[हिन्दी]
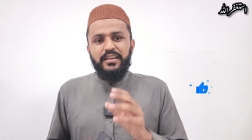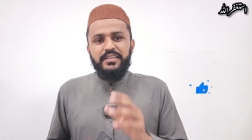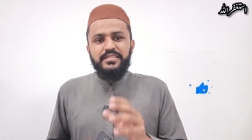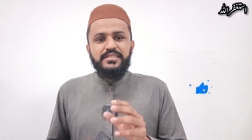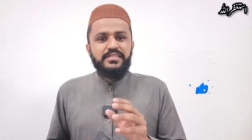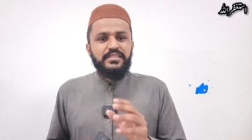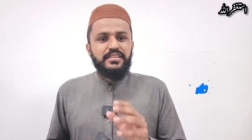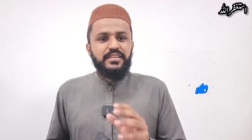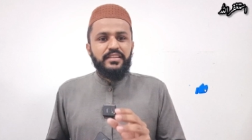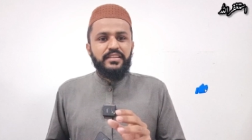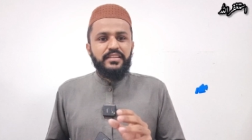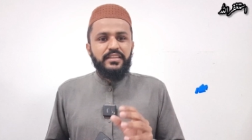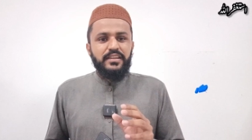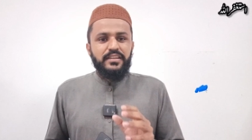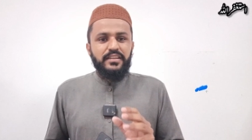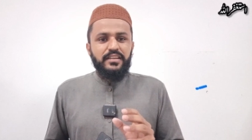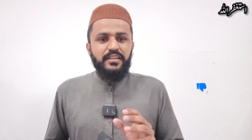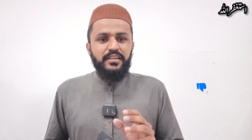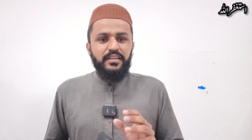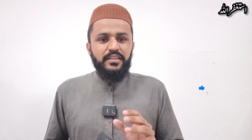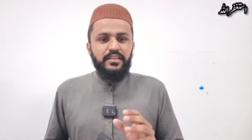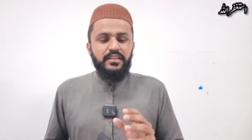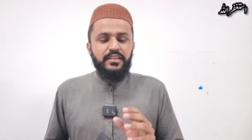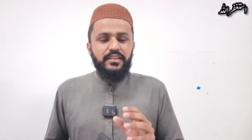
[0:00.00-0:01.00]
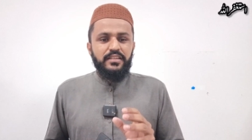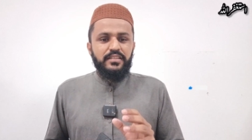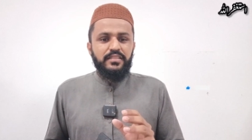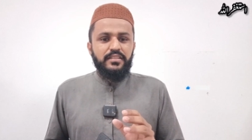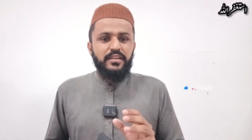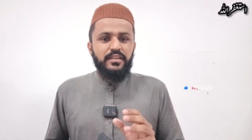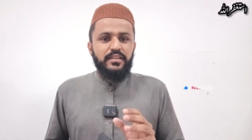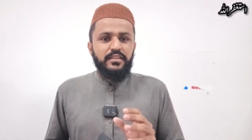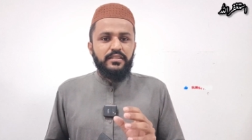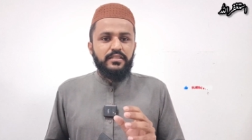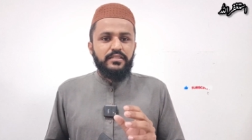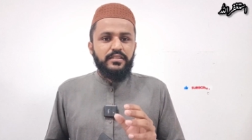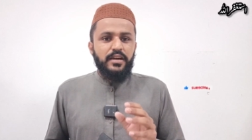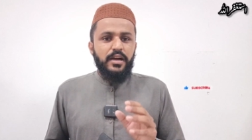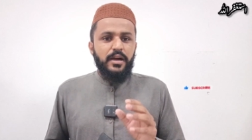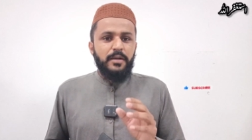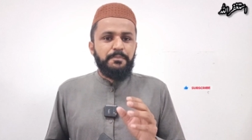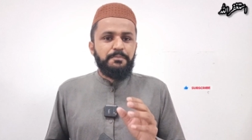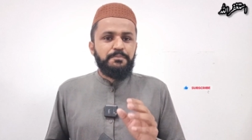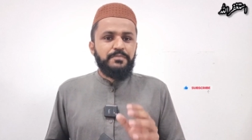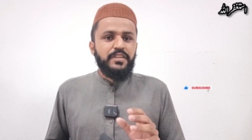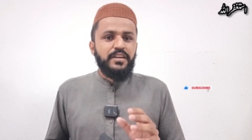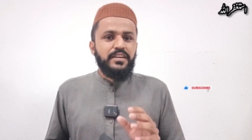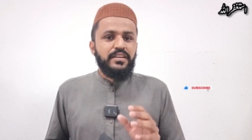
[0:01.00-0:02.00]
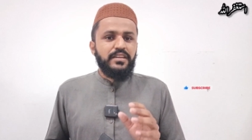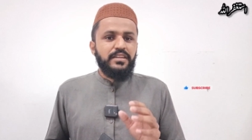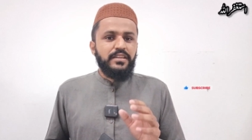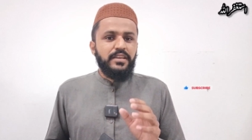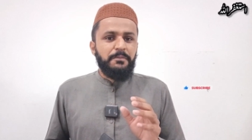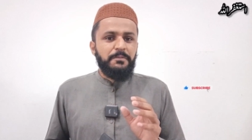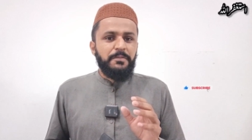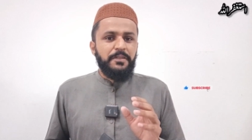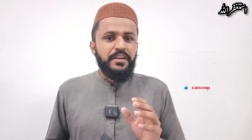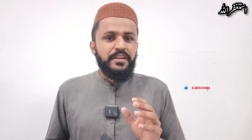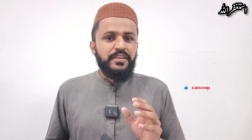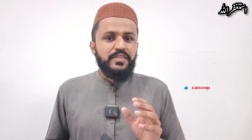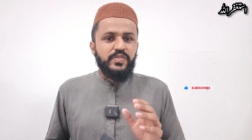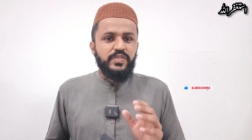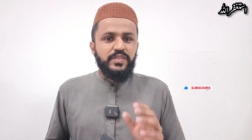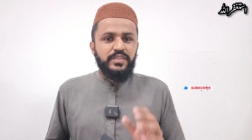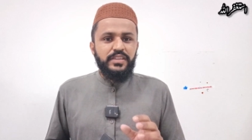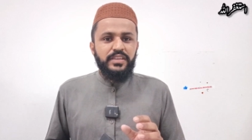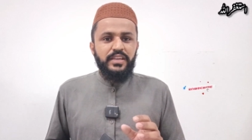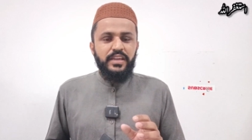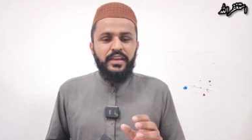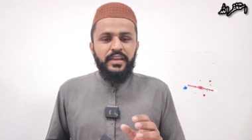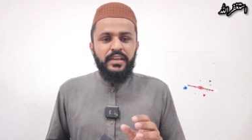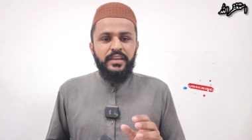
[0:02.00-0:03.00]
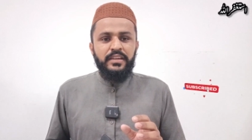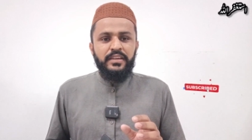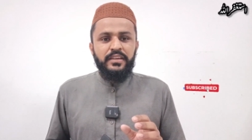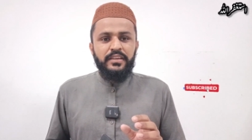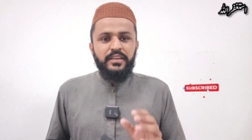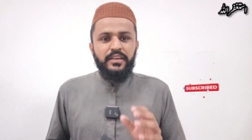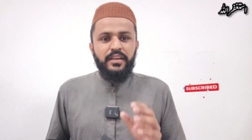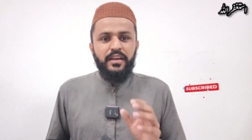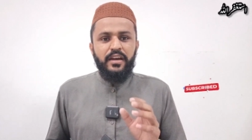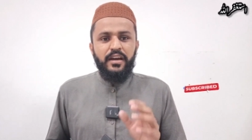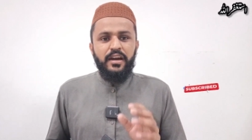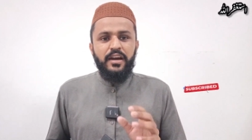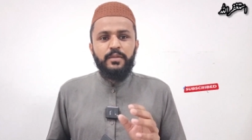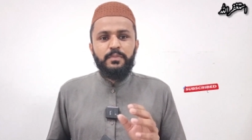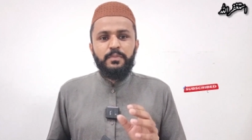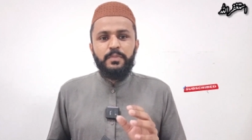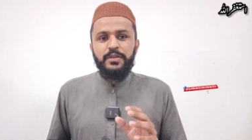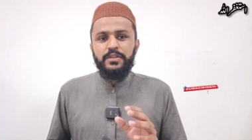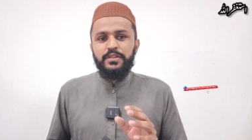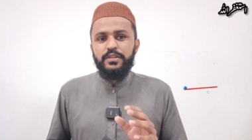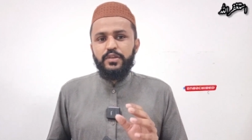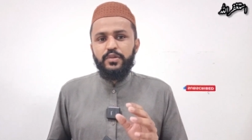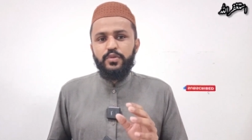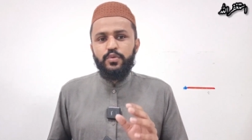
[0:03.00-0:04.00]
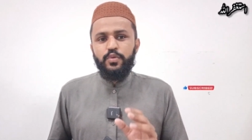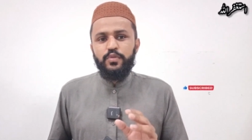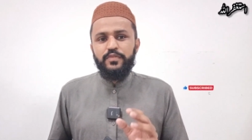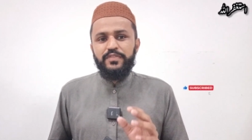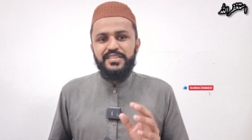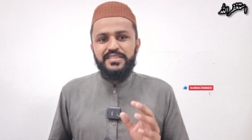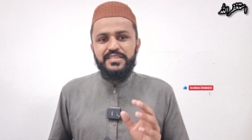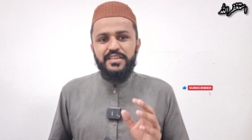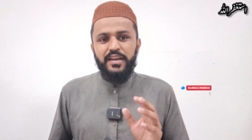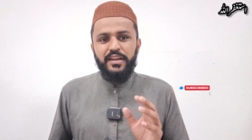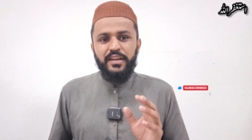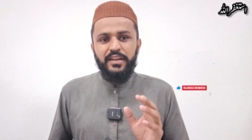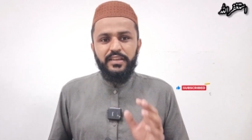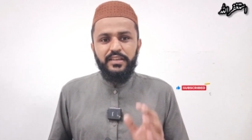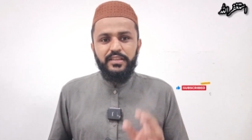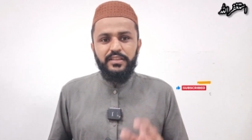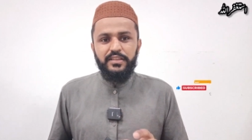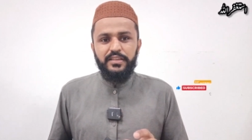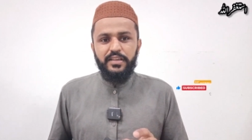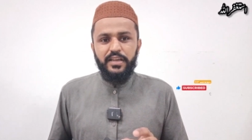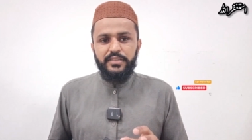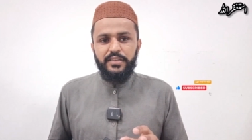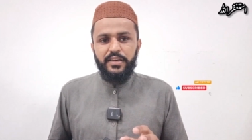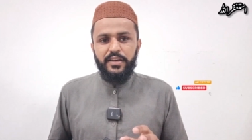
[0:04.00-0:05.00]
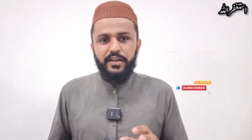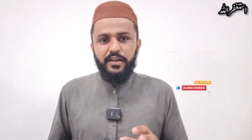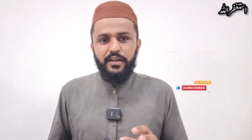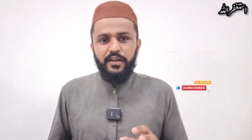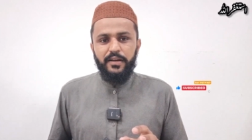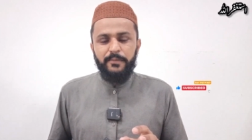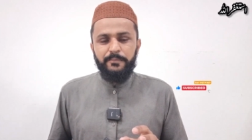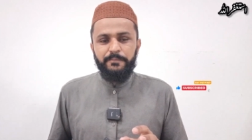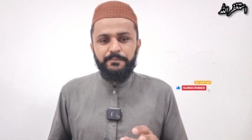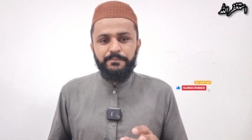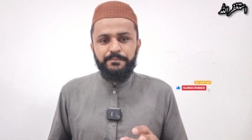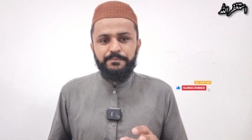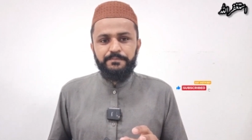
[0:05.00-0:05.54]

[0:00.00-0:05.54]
अनस्किल्ड कैटेगरी के अंदर अब तक की अपडेट्स ये हैं कि हर बंदे को वीजा नहीं दिया जा रहा